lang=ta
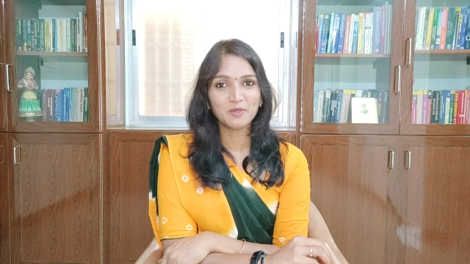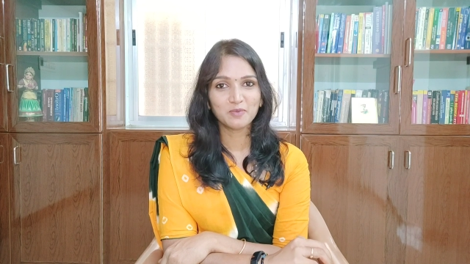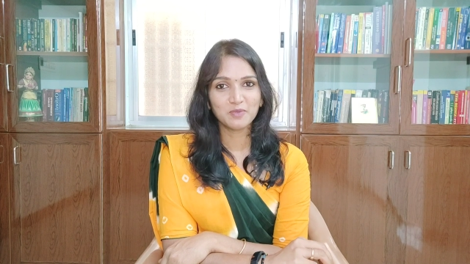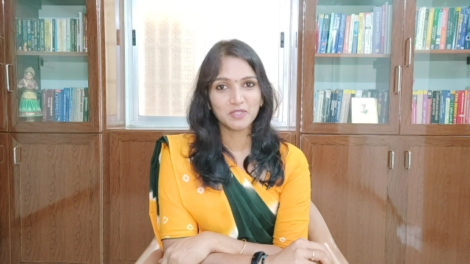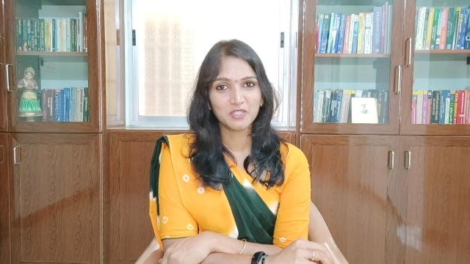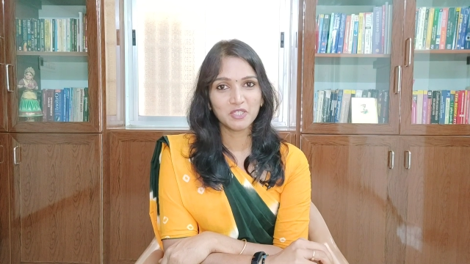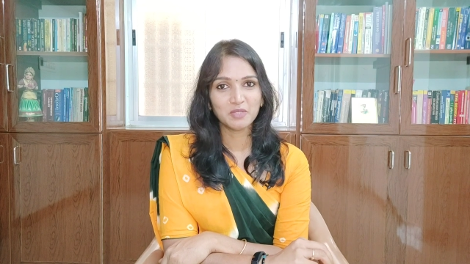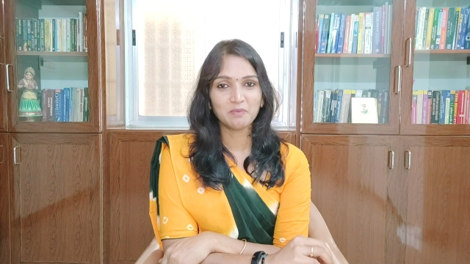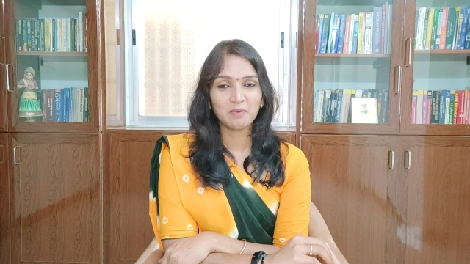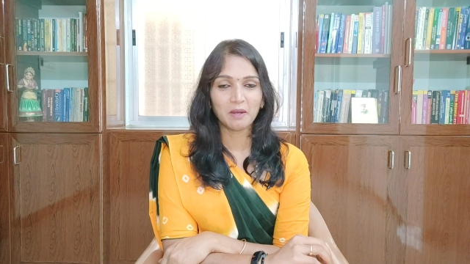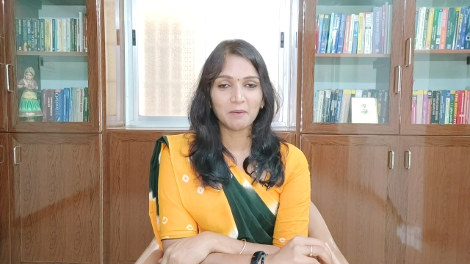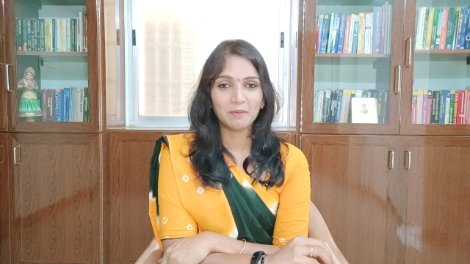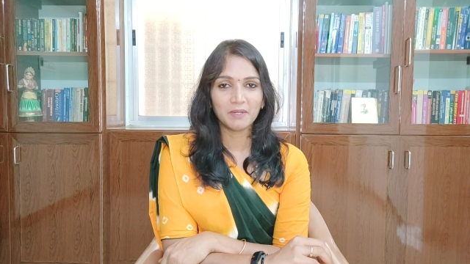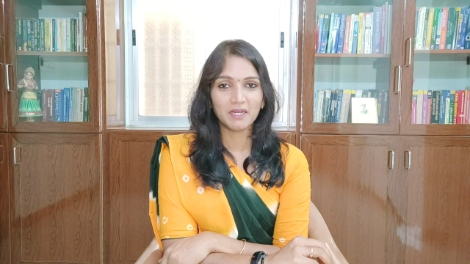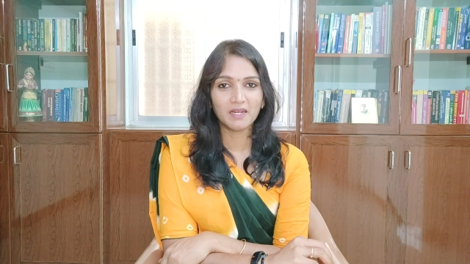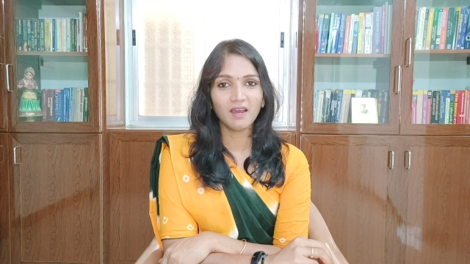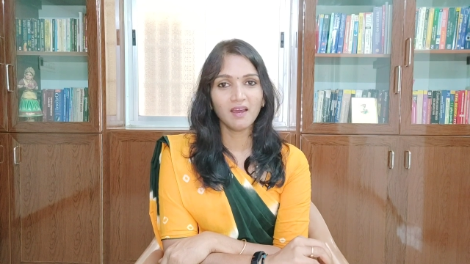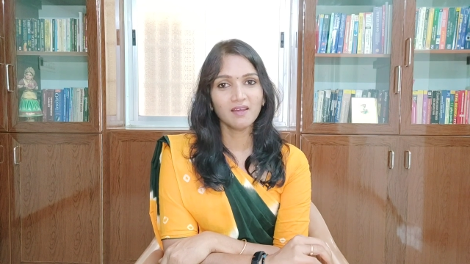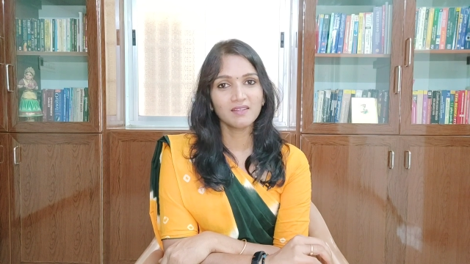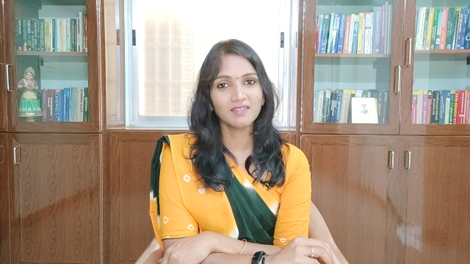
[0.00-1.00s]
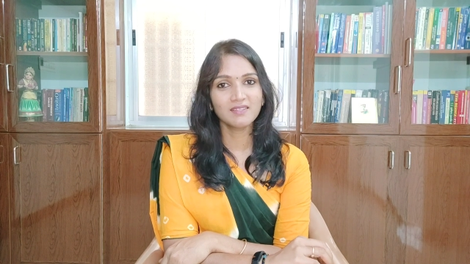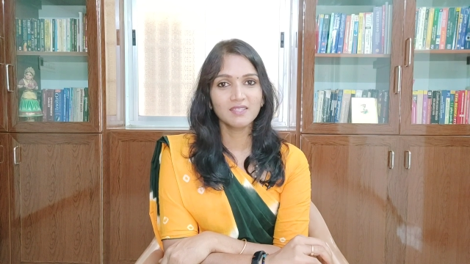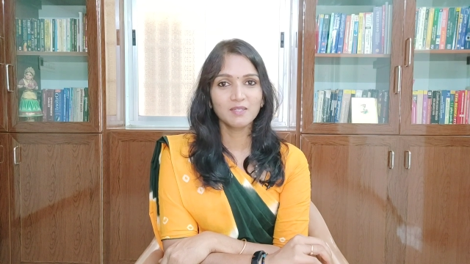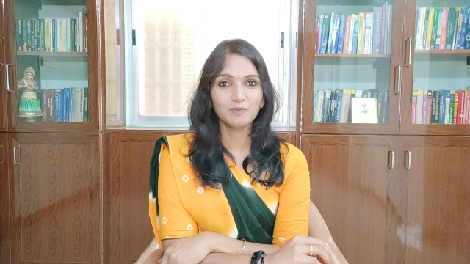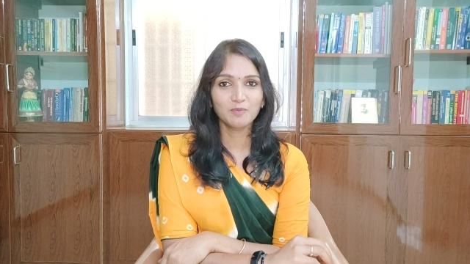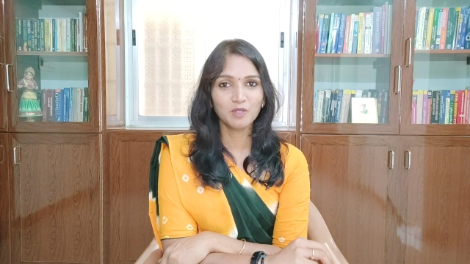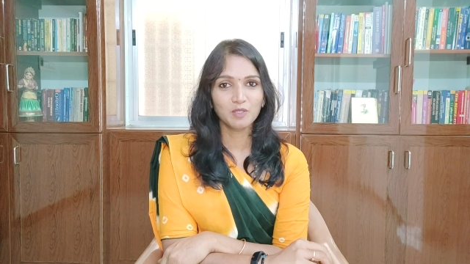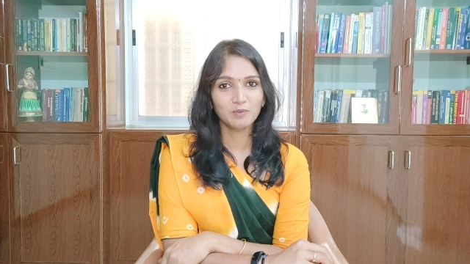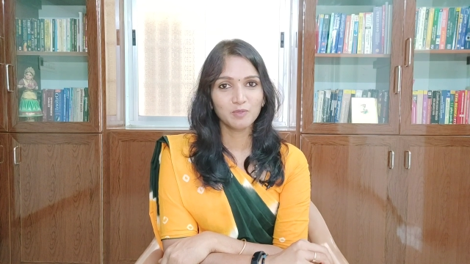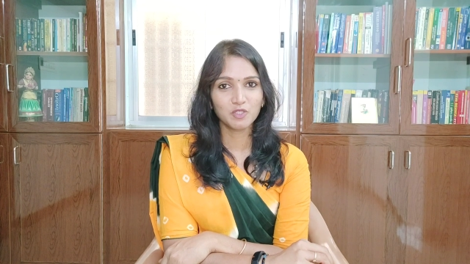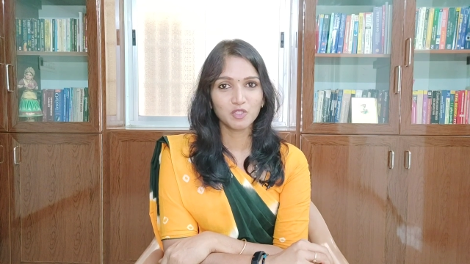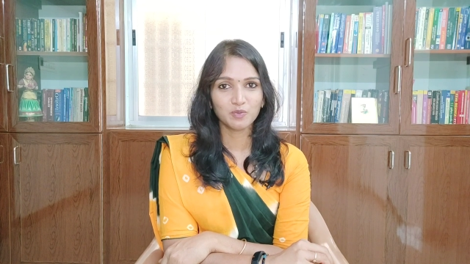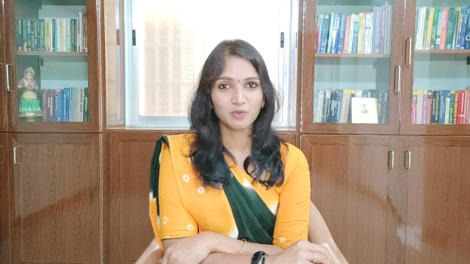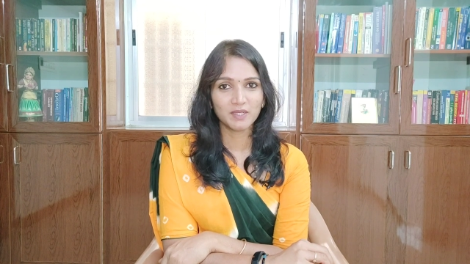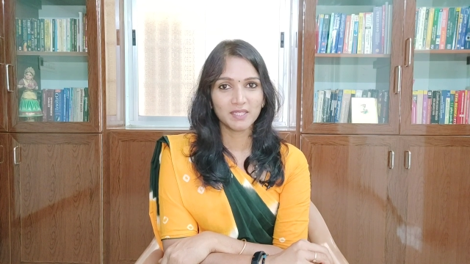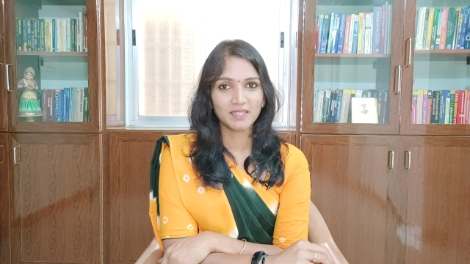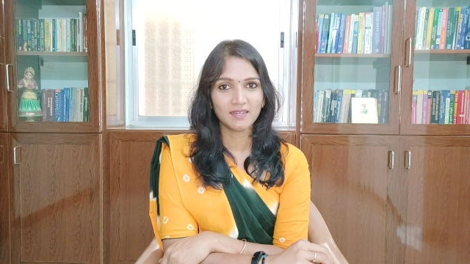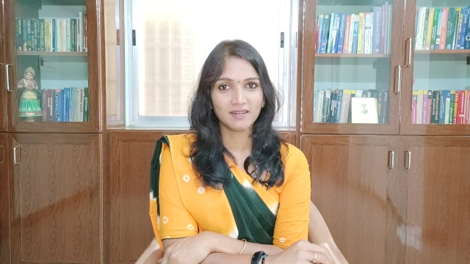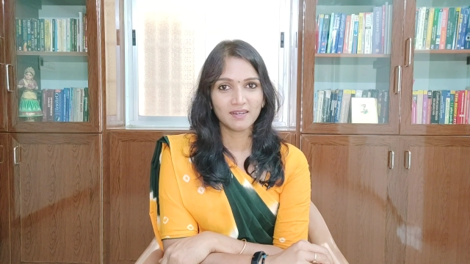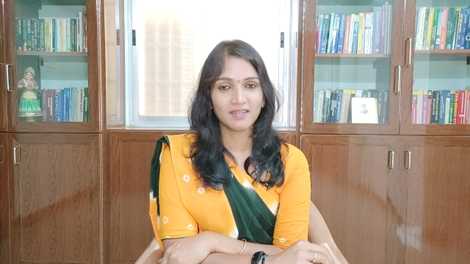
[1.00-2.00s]
ஒரு விஷயம் அப்படின்னா அது இந்த புளிப்பு
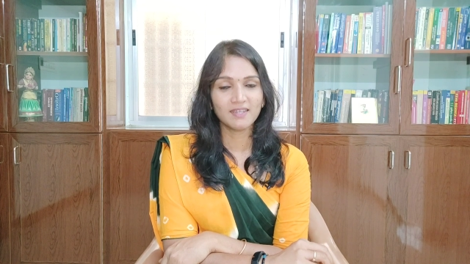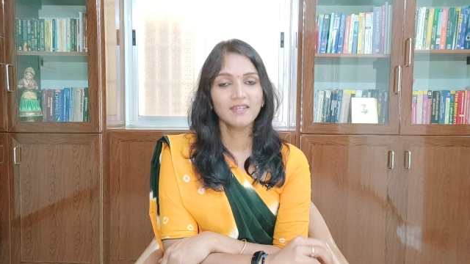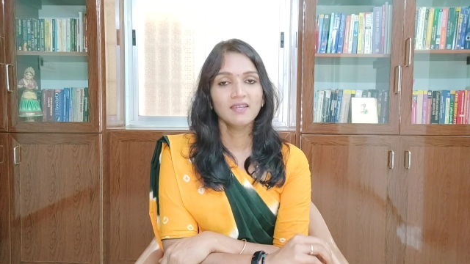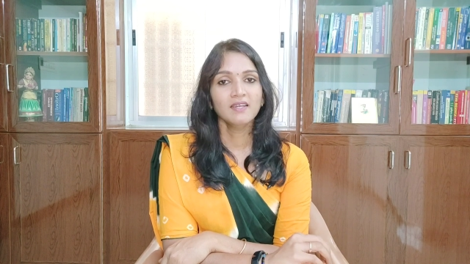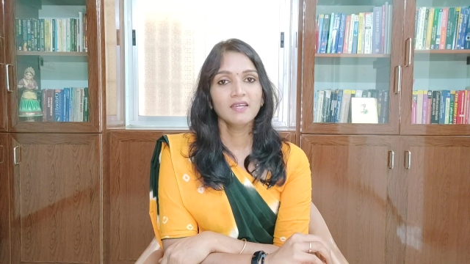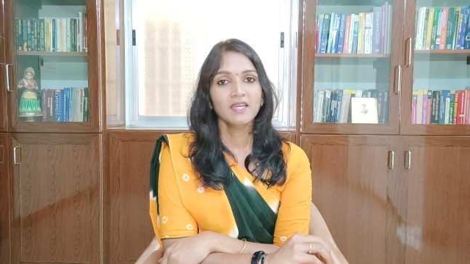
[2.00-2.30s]
சுவை தாங்க